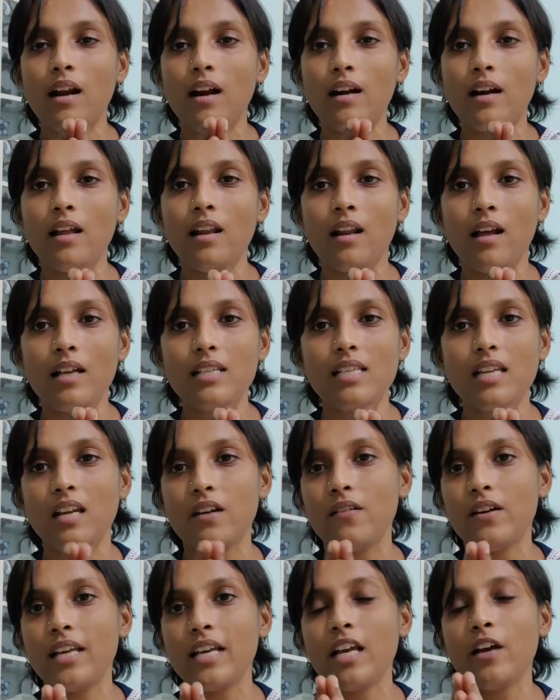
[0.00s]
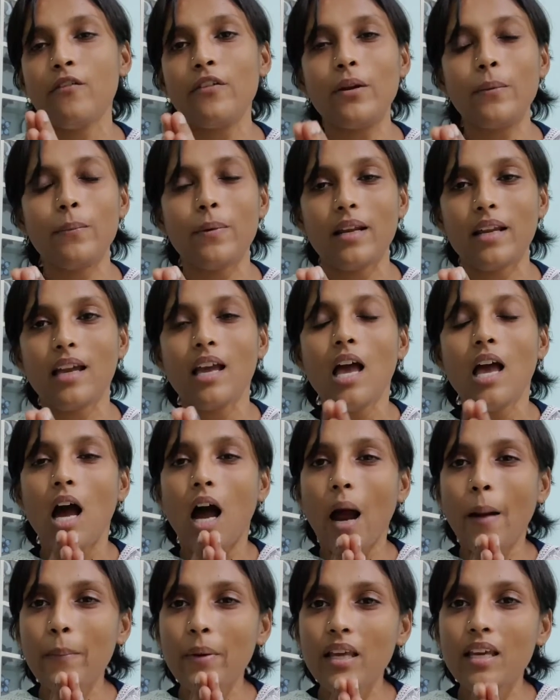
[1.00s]
நாளாக நான் செலவழிக்க விரும்புகிறேன்
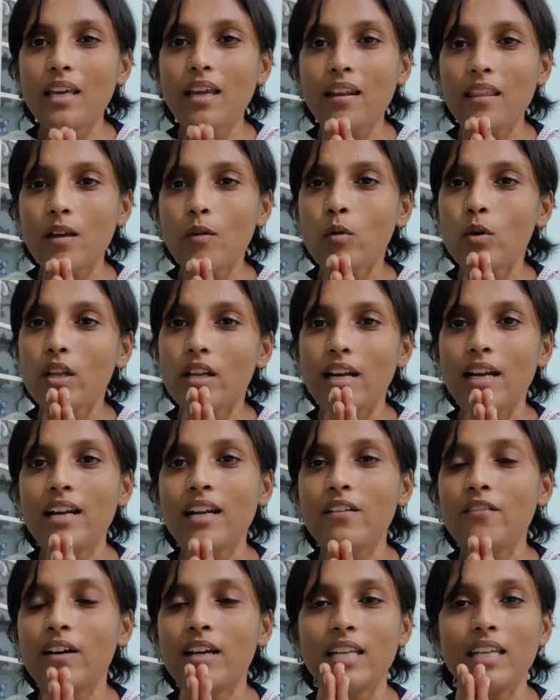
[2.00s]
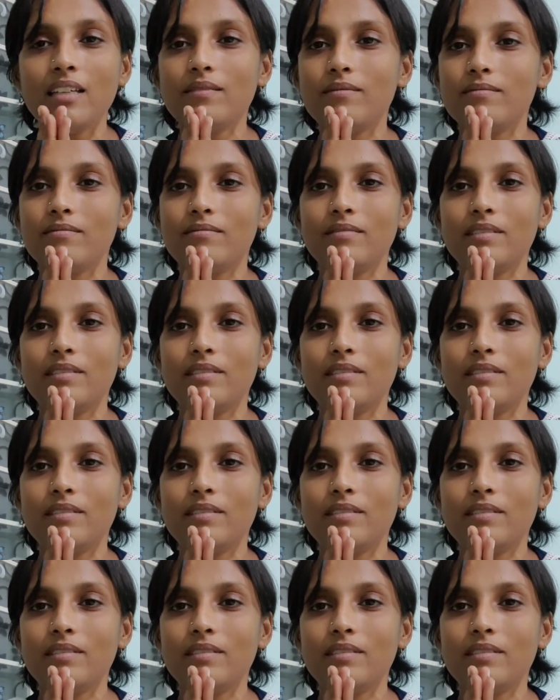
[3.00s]
அப்படிங்கறத ஒரு ரெண்டு வரி